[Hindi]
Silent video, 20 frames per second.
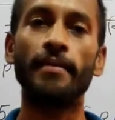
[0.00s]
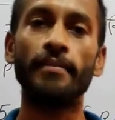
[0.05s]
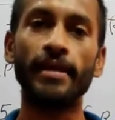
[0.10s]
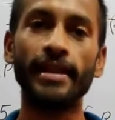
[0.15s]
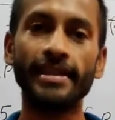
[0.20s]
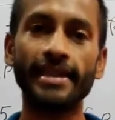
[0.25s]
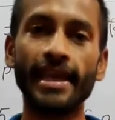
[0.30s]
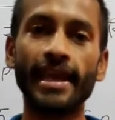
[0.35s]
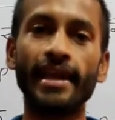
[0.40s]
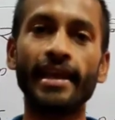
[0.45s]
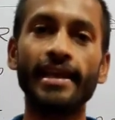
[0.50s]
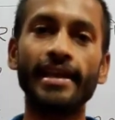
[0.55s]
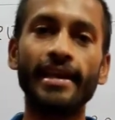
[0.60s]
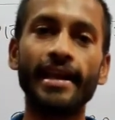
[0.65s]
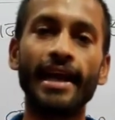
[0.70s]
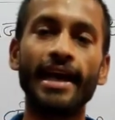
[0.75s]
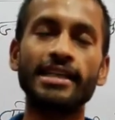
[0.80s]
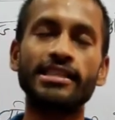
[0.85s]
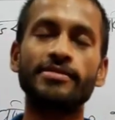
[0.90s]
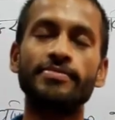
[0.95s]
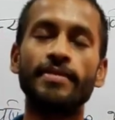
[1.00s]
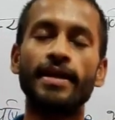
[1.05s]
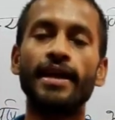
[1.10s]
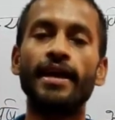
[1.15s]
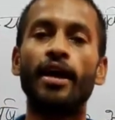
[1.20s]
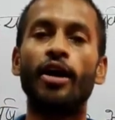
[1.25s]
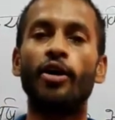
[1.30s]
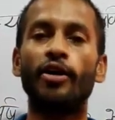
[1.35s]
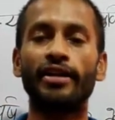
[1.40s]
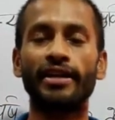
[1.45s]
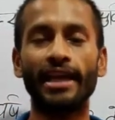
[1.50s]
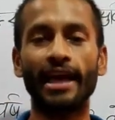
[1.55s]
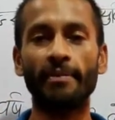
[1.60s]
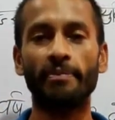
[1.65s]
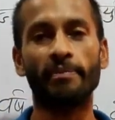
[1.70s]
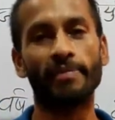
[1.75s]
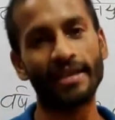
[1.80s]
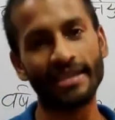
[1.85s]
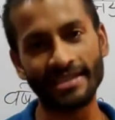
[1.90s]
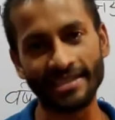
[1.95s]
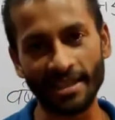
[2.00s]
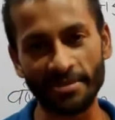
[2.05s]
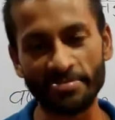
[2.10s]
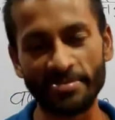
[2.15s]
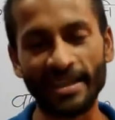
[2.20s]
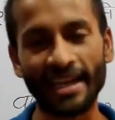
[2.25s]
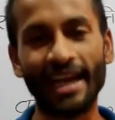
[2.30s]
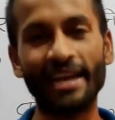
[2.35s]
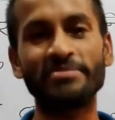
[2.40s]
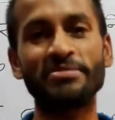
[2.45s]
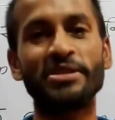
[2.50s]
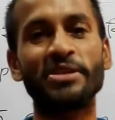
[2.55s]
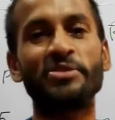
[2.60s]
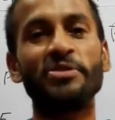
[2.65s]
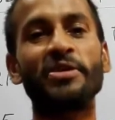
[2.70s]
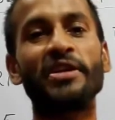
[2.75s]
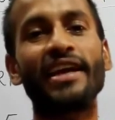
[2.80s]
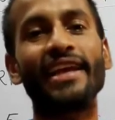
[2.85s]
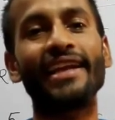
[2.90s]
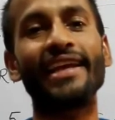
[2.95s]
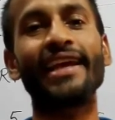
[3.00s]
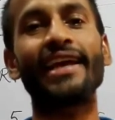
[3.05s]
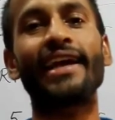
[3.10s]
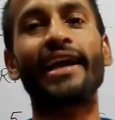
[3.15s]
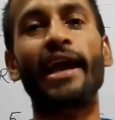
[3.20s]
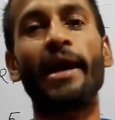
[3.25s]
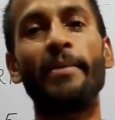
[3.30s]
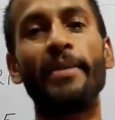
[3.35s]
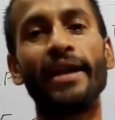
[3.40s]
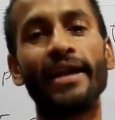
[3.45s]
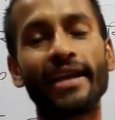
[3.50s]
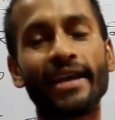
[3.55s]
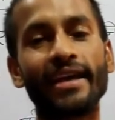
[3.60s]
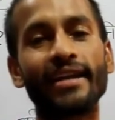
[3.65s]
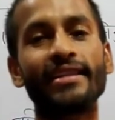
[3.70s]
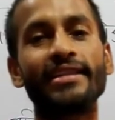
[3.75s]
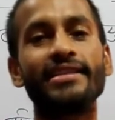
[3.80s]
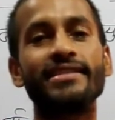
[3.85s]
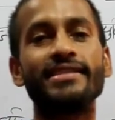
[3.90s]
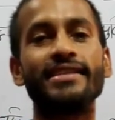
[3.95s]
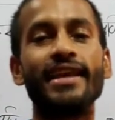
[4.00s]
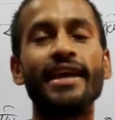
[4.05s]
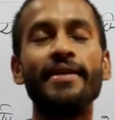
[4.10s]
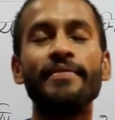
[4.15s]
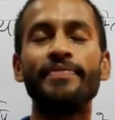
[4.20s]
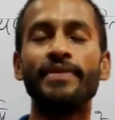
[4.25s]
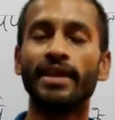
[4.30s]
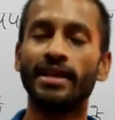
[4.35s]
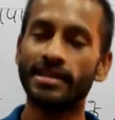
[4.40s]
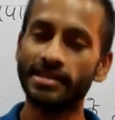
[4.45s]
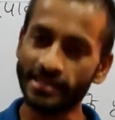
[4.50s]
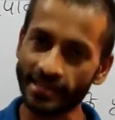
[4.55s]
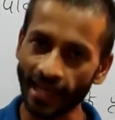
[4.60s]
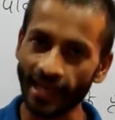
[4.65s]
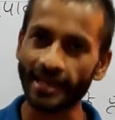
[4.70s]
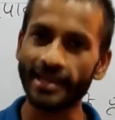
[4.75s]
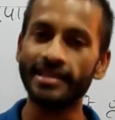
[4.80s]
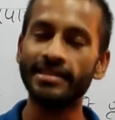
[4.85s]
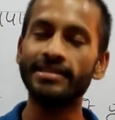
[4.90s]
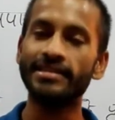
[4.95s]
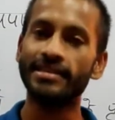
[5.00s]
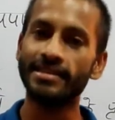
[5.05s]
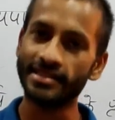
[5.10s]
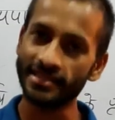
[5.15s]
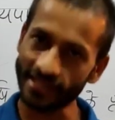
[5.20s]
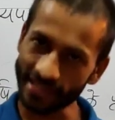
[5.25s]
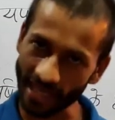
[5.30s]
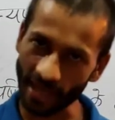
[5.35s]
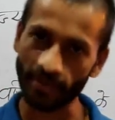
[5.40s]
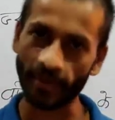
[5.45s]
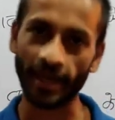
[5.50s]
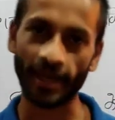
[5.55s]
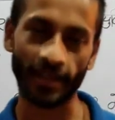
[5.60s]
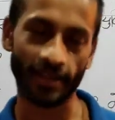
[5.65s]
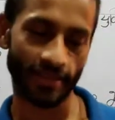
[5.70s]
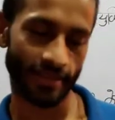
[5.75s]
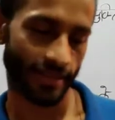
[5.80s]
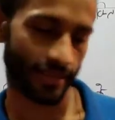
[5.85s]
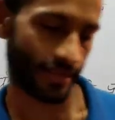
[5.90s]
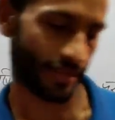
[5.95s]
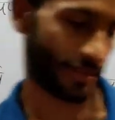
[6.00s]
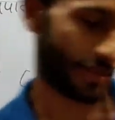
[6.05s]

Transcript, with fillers: मिलते हैं अगली क्लास में और यार प्लीज़ सब्सक्राइब ज़रूर करिए कमेंट कर दीजिए जय हिंद जय भारत